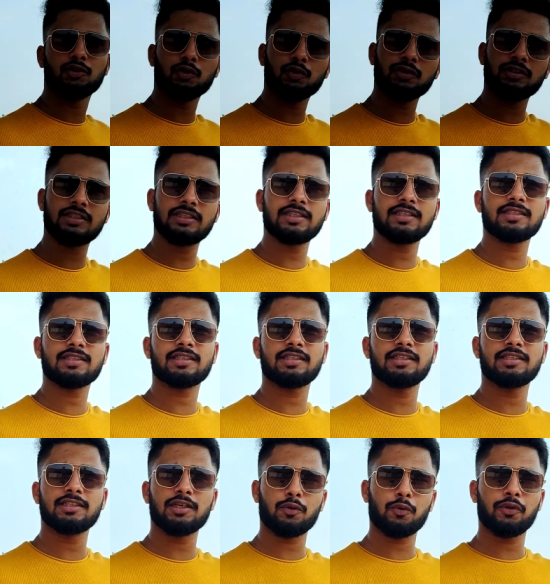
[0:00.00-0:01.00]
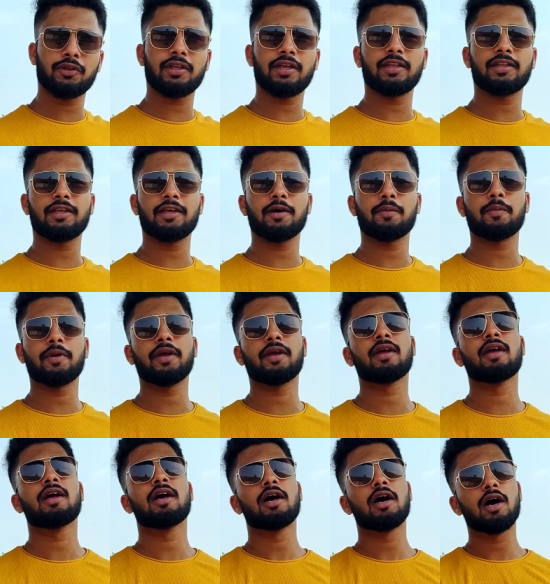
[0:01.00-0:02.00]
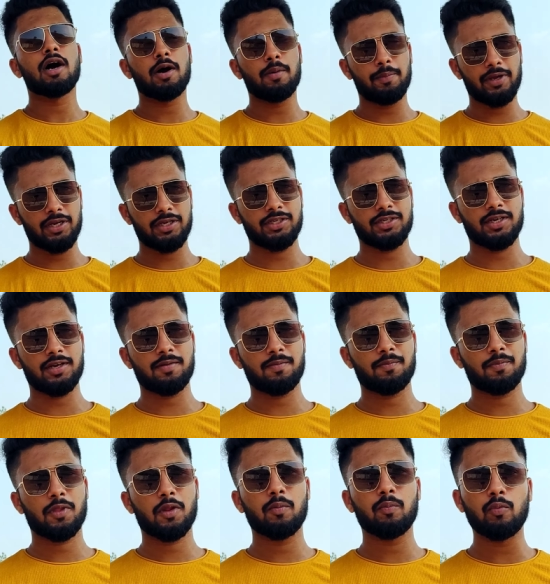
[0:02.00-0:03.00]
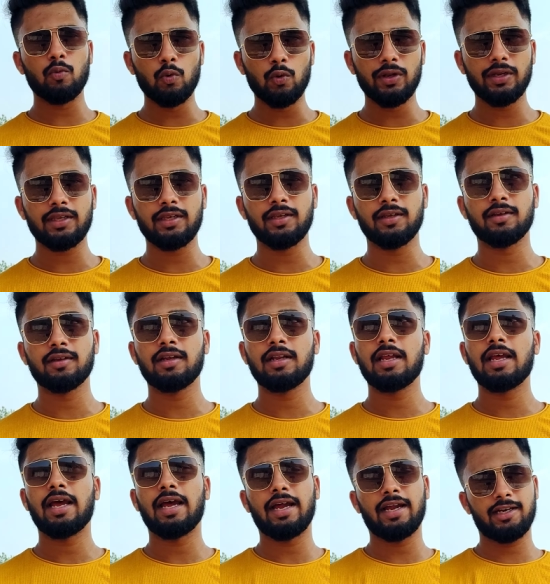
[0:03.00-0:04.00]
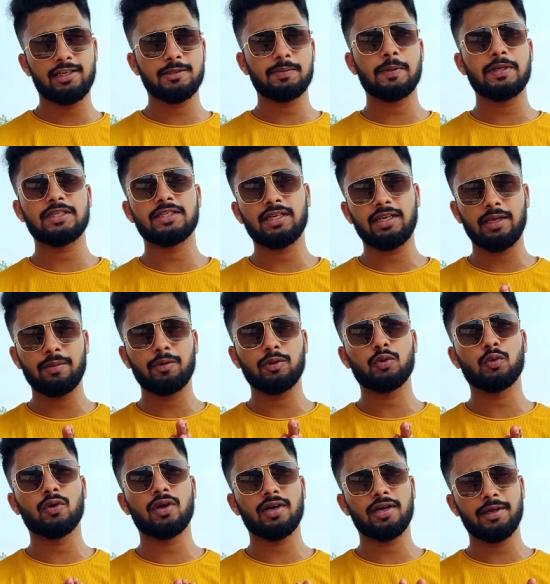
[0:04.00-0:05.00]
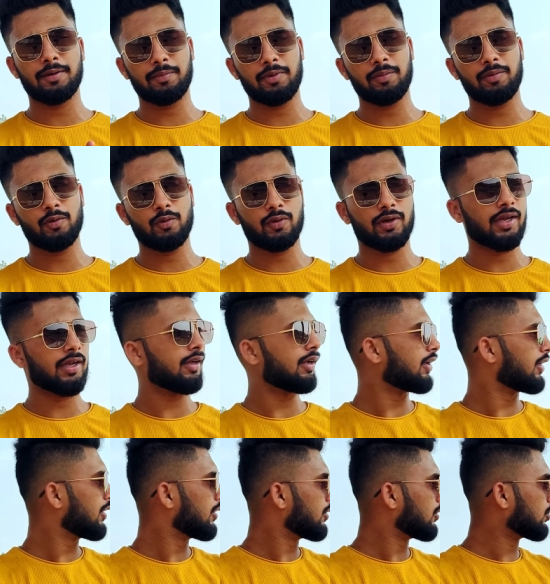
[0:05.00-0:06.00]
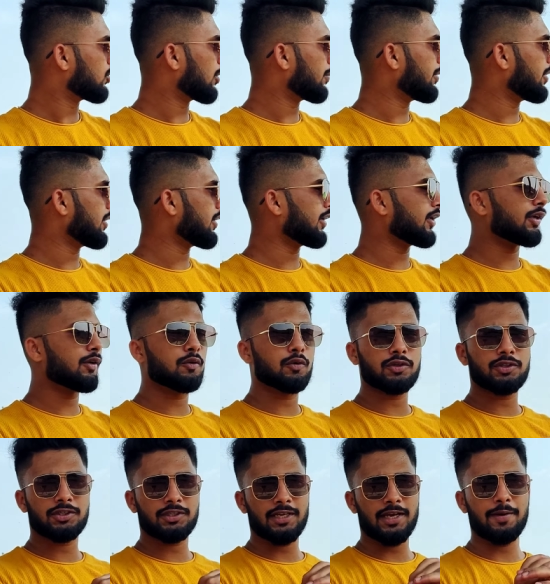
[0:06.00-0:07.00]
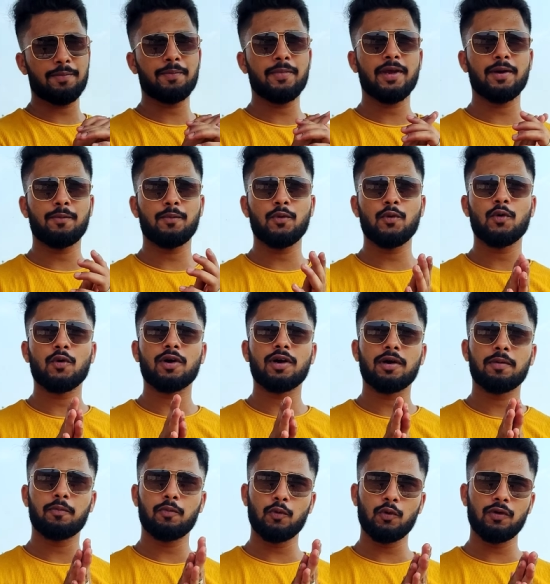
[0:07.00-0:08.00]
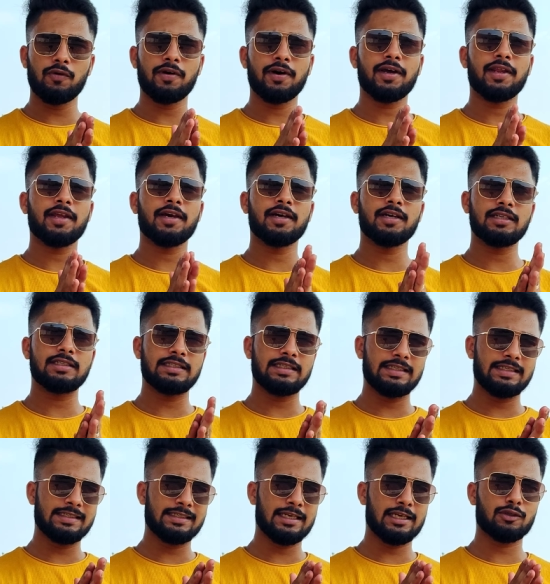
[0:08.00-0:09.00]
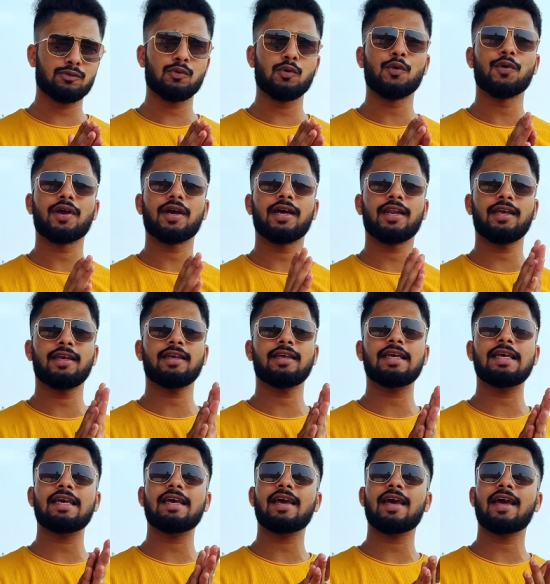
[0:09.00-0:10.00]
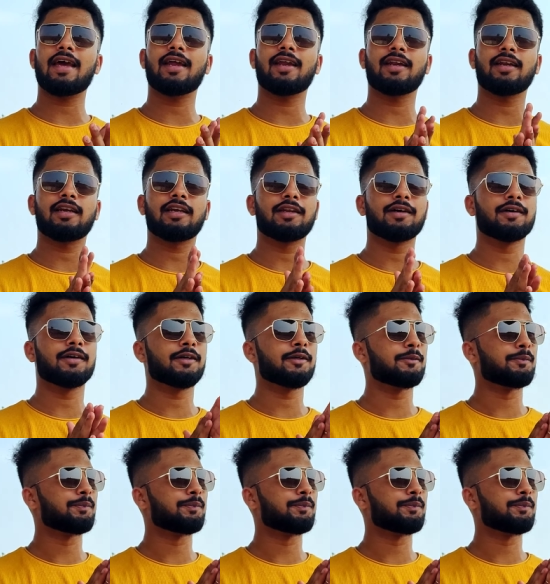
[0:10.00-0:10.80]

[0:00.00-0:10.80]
जो चीज़ की ज़रूरत रहती है हमें हमेशा पूल की एंड स्पेशली अभी थोड़ा गर्मी भी हो रहा है तो अभी कुछ टाइम में हम लोग पूल वगैरह हर चीज़ एक्सप्लोर करेंगे एंड